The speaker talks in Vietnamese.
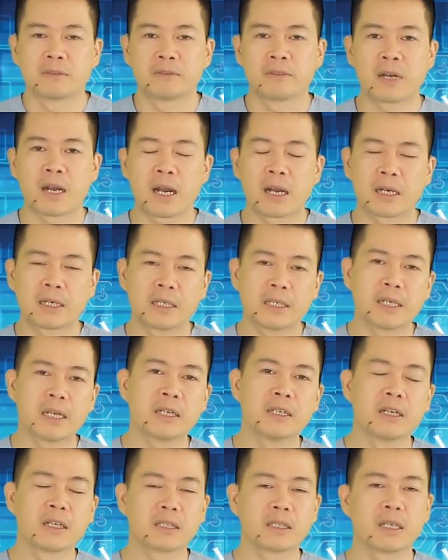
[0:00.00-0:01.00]
Và khi
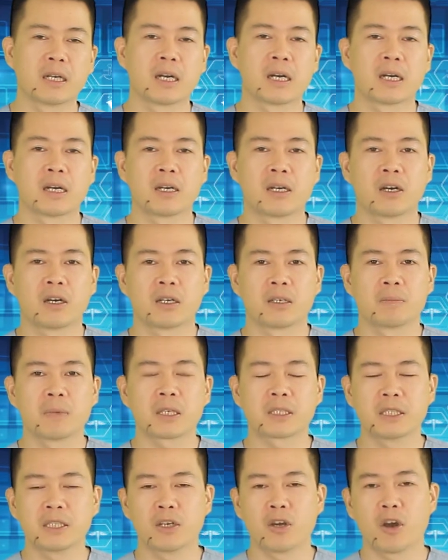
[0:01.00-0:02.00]
đã được à,
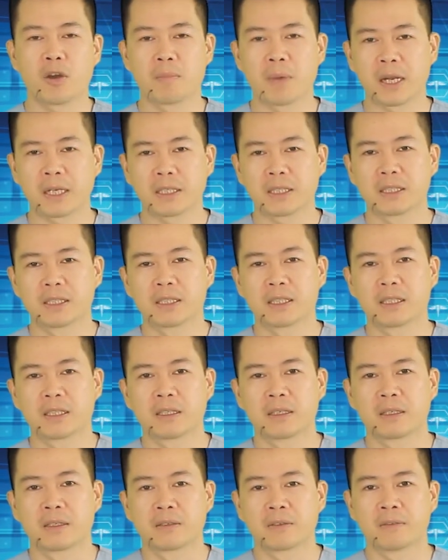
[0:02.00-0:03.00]
bác sĩ hỏi bệnh
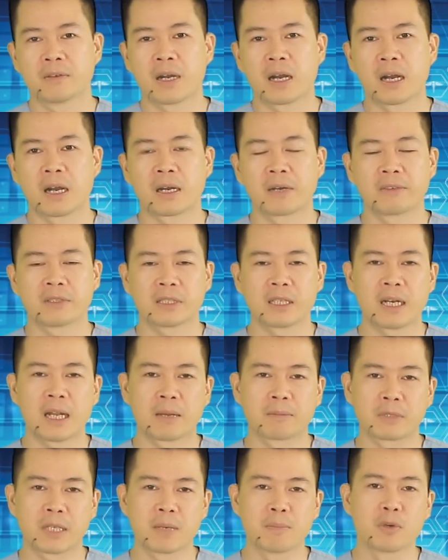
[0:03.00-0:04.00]
và sẽ
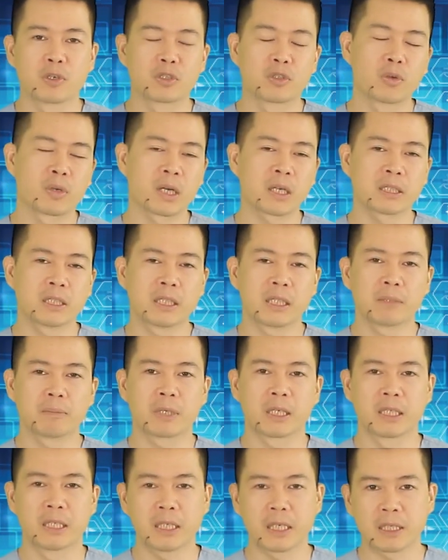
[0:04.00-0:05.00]
làm thêm một số các xét
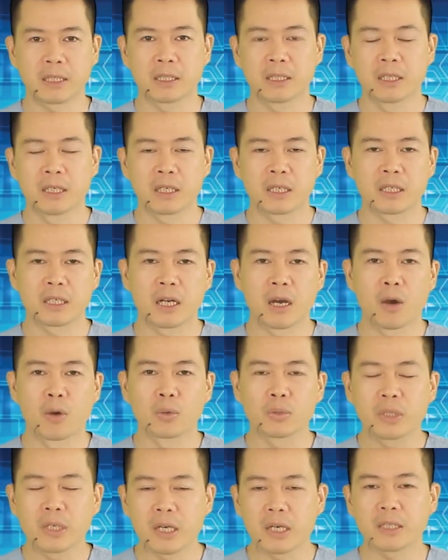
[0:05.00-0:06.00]
nghiệm cần thiết.
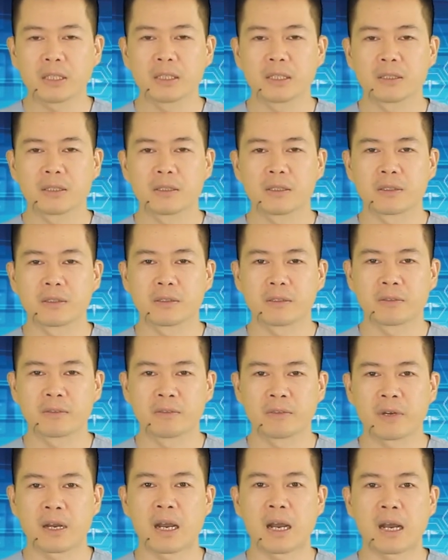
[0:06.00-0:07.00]
Đầu tiên
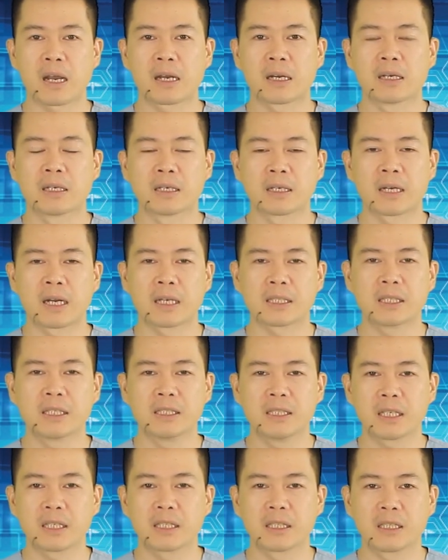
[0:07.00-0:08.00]
và khả
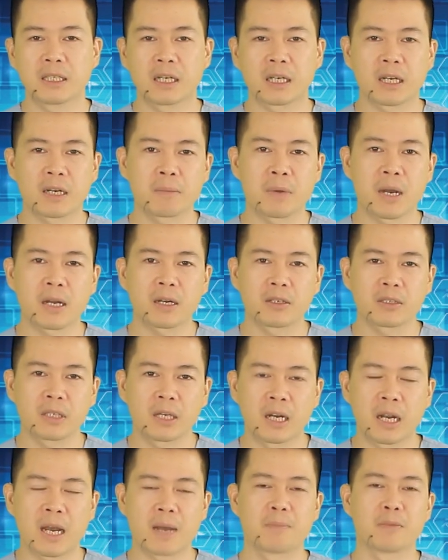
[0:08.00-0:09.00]
thi nhất là các bác có
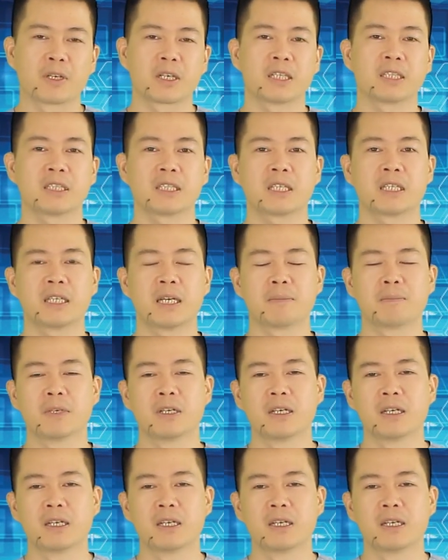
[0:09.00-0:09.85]
thể làm một cái xét nghiệm